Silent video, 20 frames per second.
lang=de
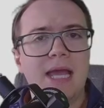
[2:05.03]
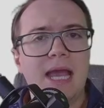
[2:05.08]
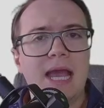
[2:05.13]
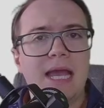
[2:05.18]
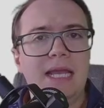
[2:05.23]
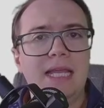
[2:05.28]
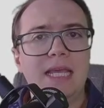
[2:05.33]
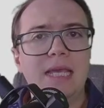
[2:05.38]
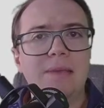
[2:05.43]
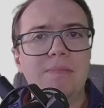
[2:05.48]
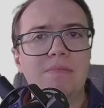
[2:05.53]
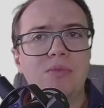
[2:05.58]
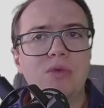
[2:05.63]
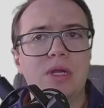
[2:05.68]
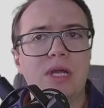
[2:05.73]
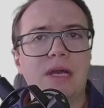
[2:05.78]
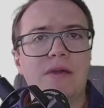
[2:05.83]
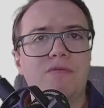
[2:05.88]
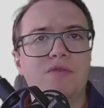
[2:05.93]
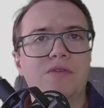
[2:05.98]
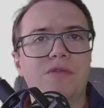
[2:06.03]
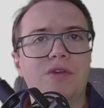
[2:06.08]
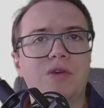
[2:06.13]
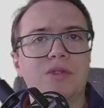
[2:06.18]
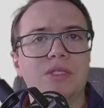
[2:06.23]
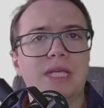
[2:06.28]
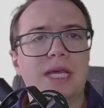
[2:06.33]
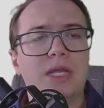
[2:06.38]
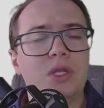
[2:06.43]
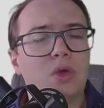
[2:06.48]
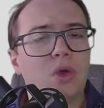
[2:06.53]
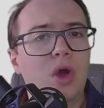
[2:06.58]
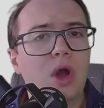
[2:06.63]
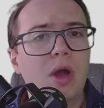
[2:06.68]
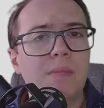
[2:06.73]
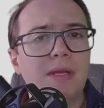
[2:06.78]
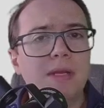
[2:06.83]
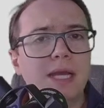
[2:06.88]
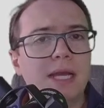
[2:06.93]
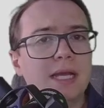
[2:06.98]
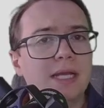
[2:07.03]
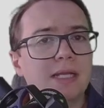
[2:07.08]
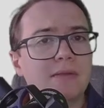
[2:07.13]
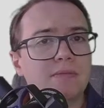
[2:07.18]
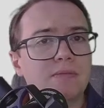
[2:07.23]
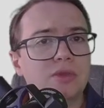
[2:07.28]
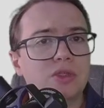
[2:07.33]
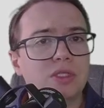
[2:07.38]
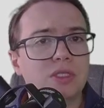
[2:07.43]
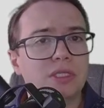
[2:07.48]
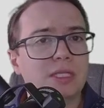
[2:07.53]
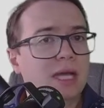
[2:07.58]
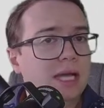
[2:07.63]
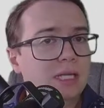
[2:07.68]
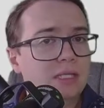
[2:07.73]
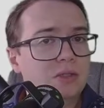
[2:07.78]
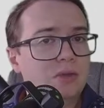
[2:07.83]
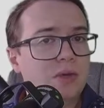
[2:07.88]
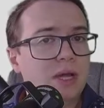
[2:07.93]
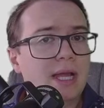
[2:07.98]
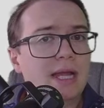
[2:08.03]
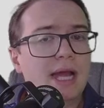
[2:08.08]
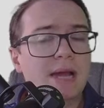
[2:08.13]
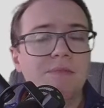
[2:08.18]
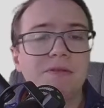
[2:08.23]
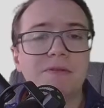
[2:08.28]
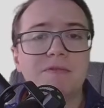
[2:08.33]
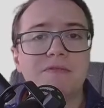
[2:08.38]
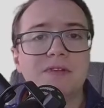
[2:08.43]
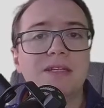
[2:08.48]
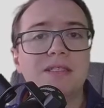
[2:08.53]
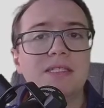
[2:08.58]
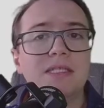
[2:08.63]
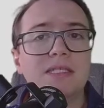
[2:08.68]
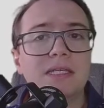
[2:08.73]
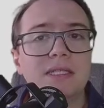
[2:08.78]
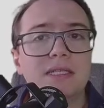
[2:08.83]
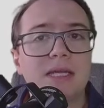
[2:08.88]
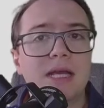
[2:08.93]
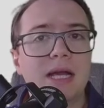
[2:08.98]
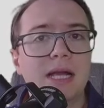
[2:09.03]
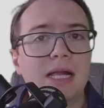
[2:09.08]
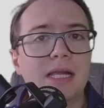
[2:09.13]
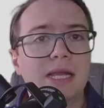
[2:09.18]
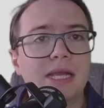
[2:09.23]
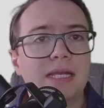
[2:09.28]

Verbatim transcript: erleben oder wo wir uns an Normen halten müssen, also Alarmempfangszentralen,